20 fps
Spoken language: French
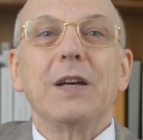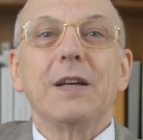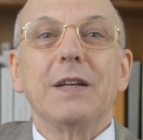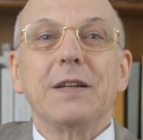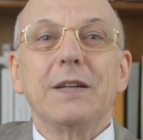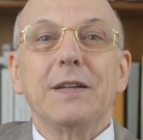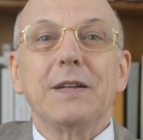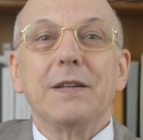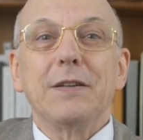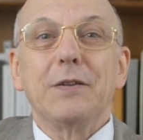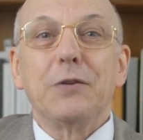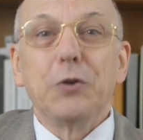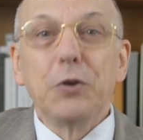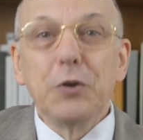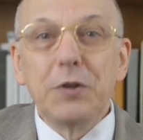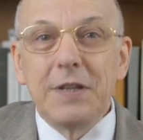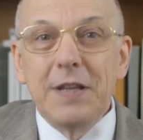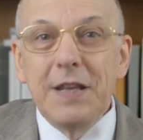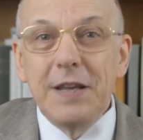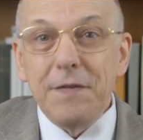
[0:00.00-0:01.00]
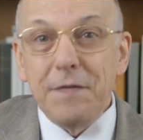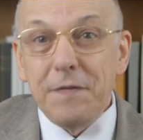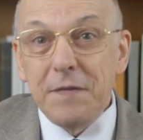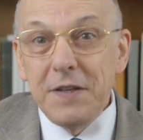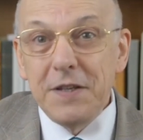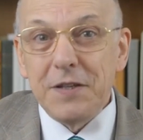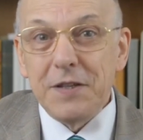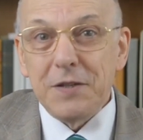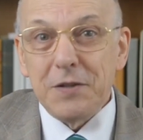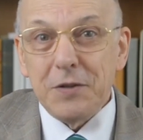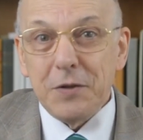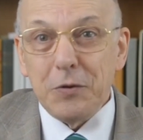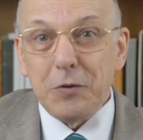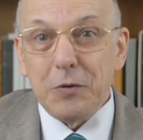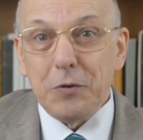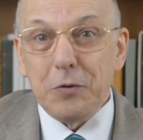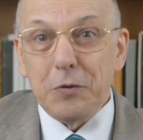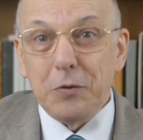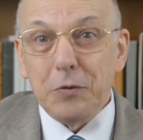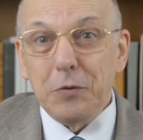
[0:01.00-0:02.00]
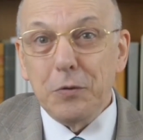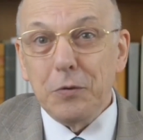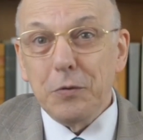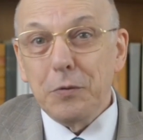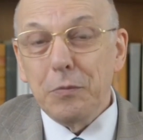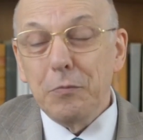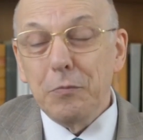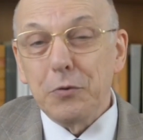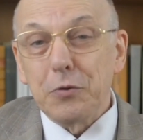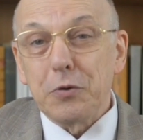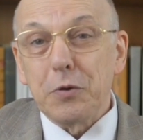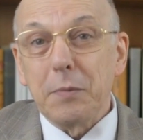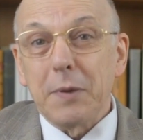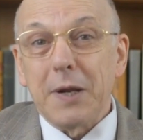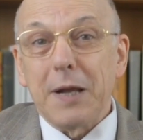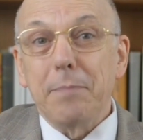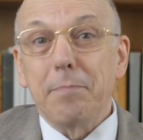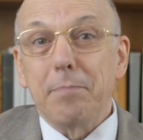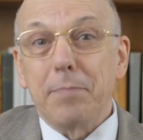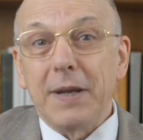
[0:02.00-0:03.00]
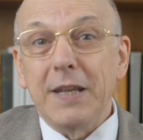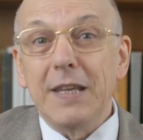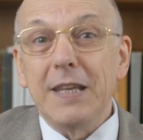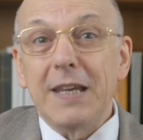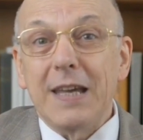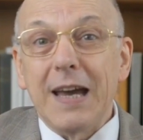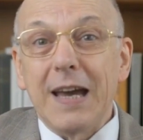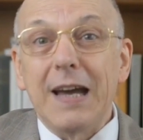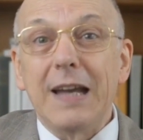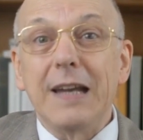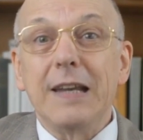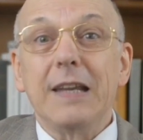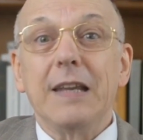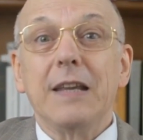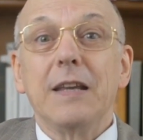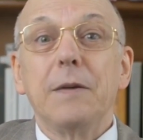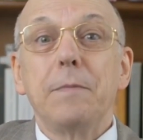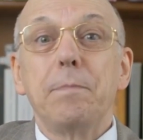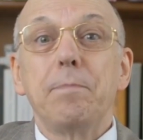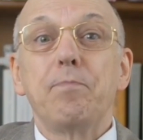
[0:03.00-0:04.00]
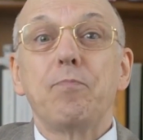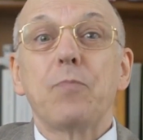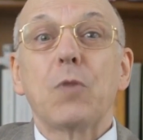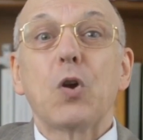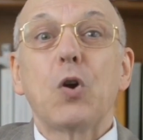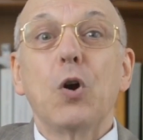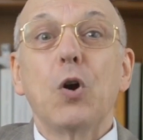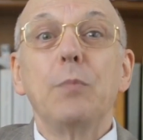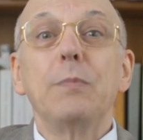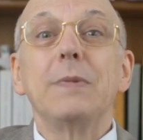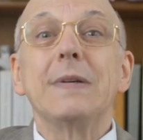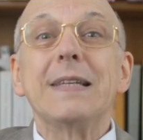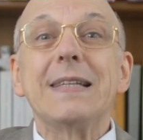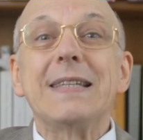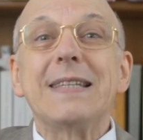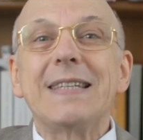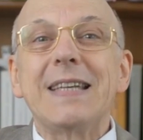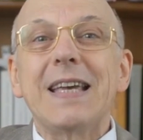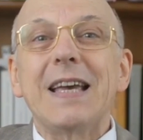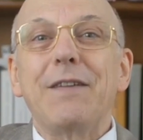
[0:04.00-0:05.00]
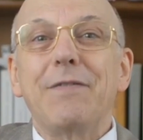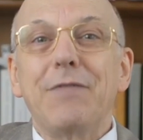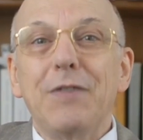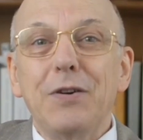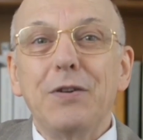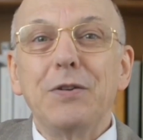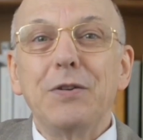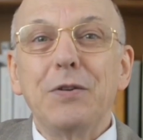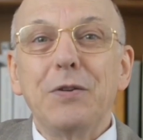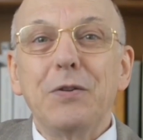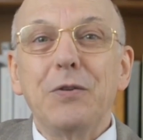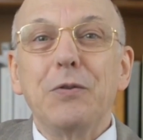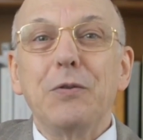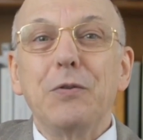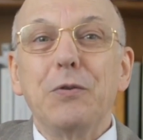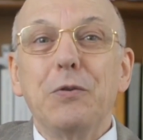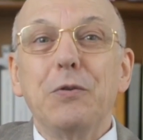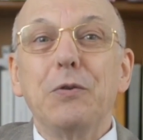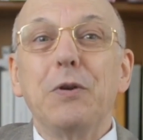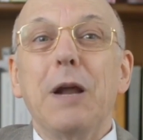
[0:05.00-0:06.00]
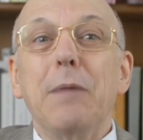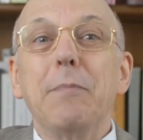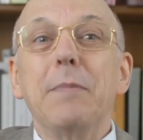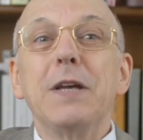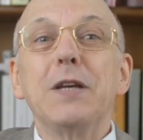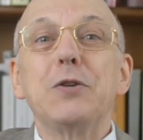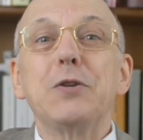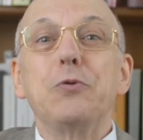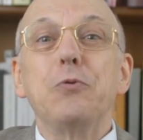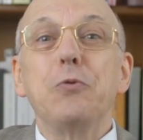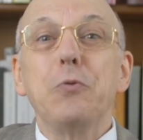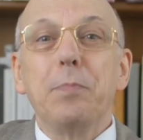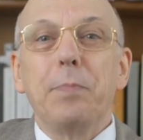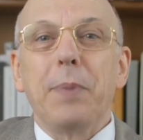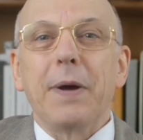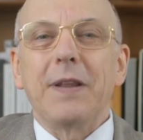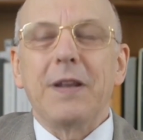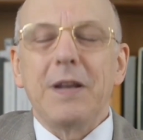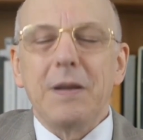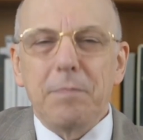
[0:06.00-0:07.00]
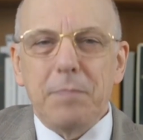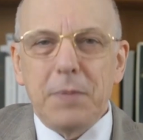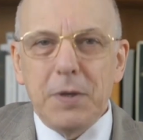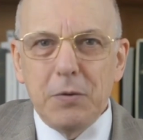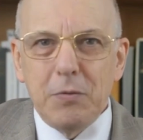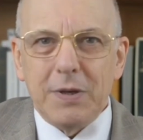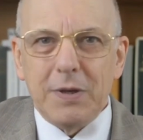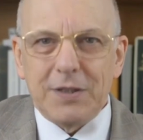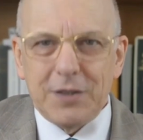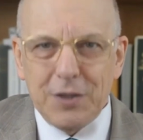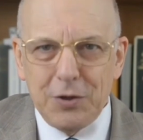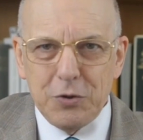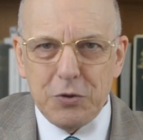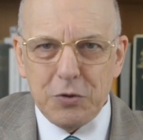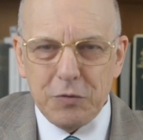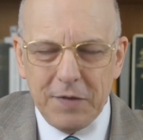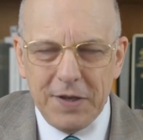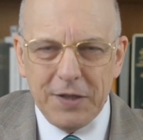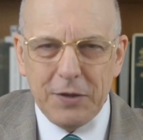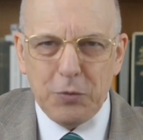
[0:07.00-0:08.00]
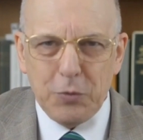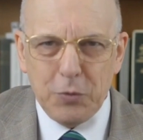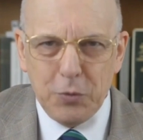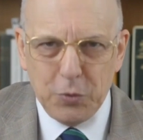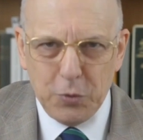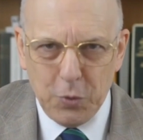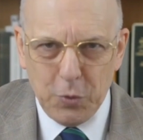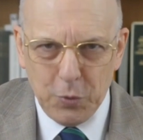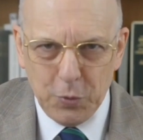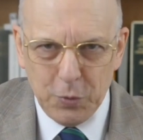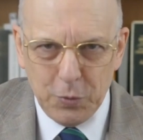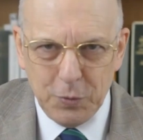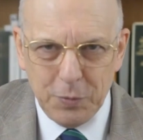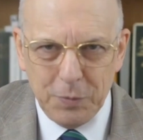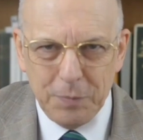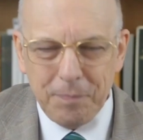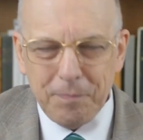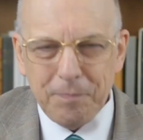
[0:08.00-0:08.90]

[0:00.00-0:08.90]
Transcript: euh, deux des fils de M. et Mme Panicali, comme servant de la messe du Padre à San Giovanni Rotondo.